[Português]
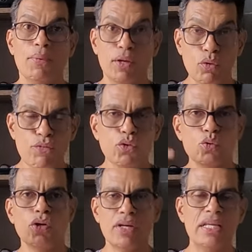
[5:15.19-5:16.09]
porque no
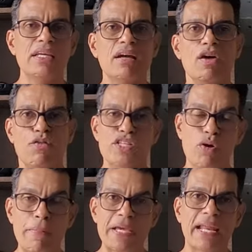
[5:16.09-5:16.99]
futuro eu queria
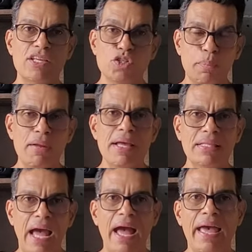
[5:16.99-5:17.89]
fazer o upgrade e
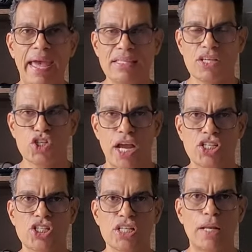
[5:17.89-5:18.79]
experimentar essas
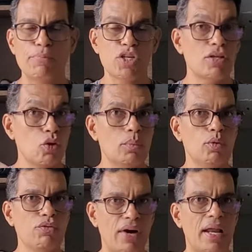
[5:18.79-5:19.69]
caixas clips que todo
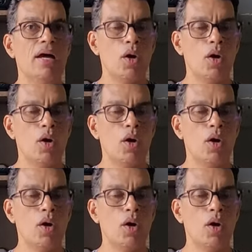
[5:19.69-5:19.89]
mundo fala